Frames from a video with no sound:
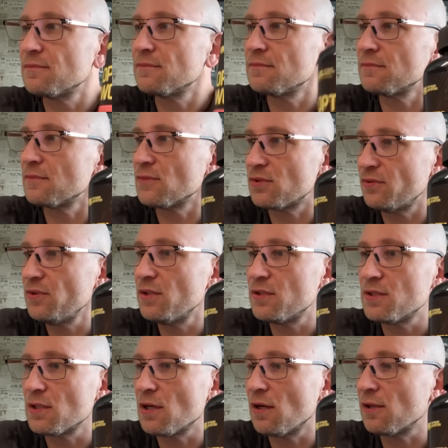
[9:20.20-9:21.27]
Вот
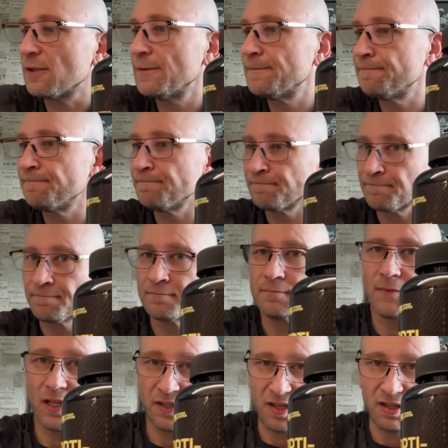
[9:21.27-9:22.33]
видите как.
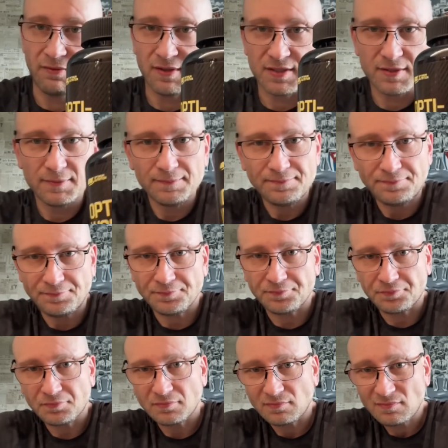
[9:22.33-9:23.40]
Хотел вас,
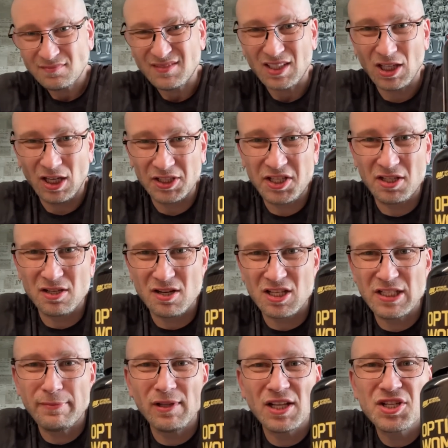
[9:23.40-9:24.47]
хотел
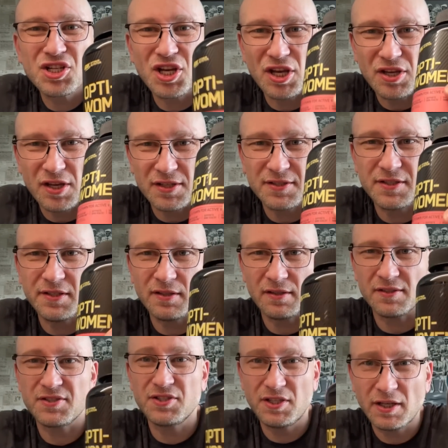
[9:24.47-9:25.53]
разоблачение
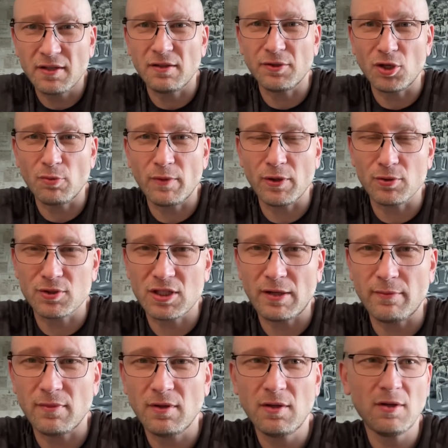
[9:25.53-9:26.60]
сделать. Сделал, ее мое
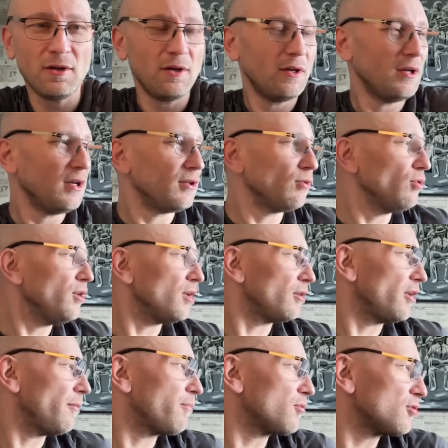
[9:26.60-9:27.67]
сам ну нет,
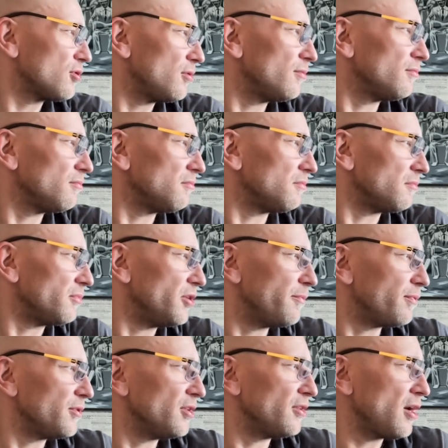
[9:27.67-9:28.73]
я просто не,
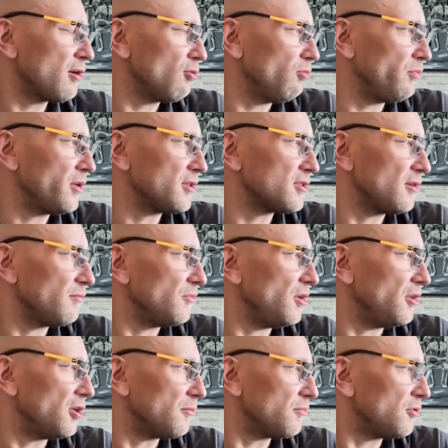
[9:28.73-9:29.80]
не даром у меня
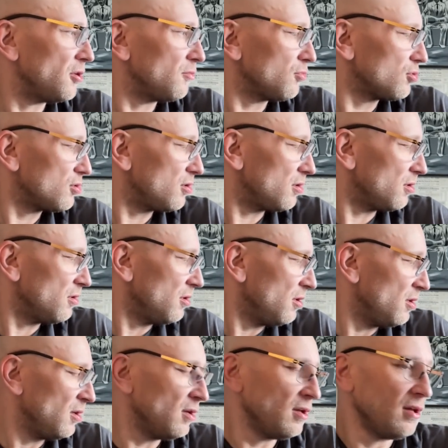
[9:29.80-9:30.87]
сомнения, потому что
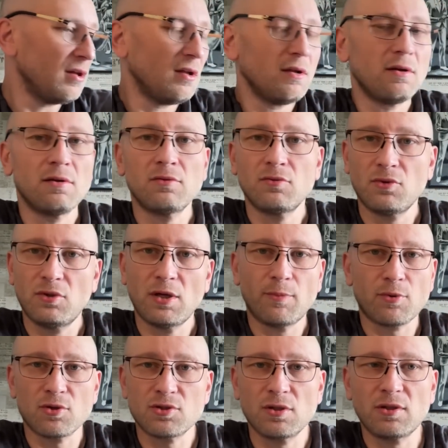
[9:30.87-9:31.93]
я
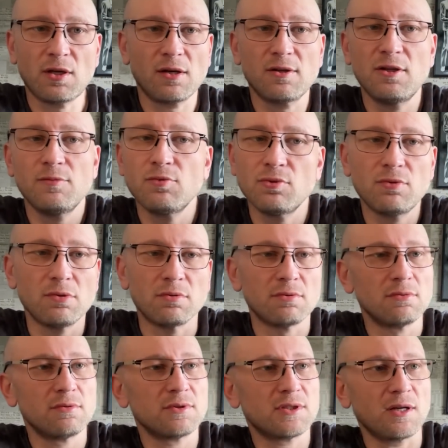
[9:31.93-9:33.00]
просто так не буду
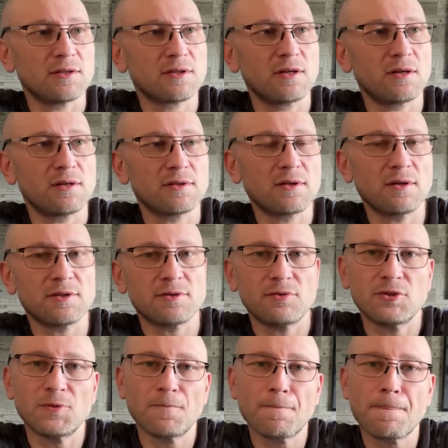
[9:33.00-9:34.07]
сказки
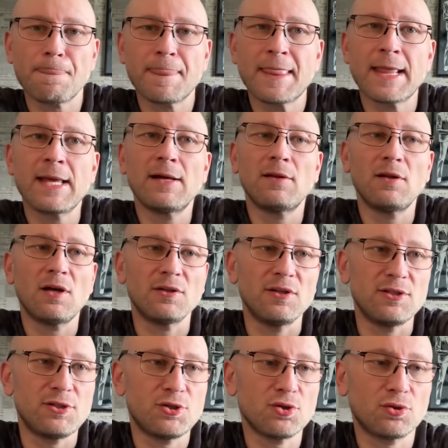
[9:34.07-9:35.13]
рассказывать. Ладно,
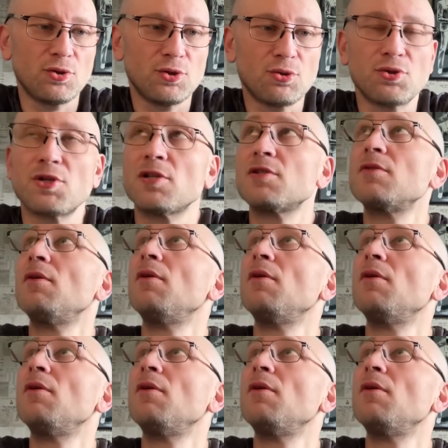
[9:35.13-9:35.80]
если что-то еще сейчас